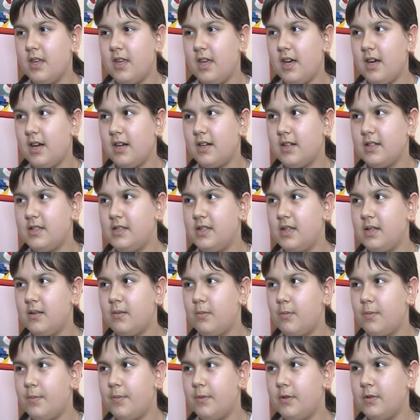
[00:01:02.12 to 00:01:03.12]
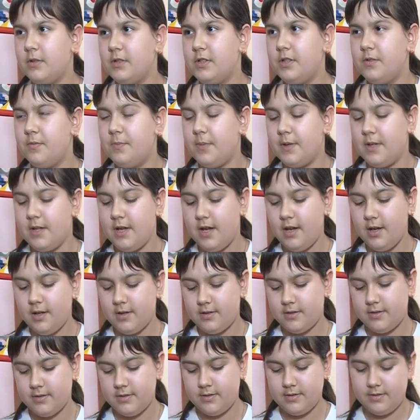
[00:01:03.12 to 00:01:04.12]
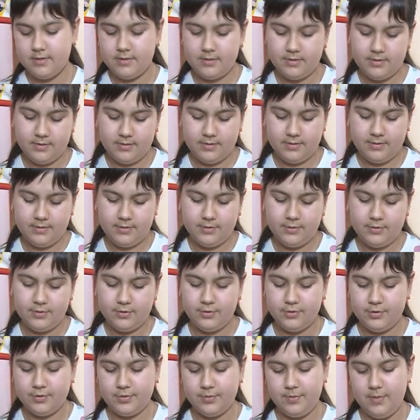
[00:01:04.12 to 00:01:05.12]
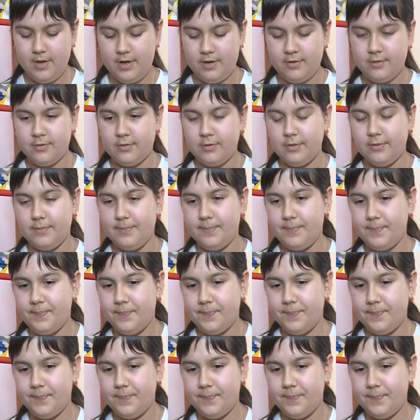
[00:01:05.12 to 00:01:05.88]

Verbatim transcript: Я хотела бы получить в подарок э, игрушку мягкую.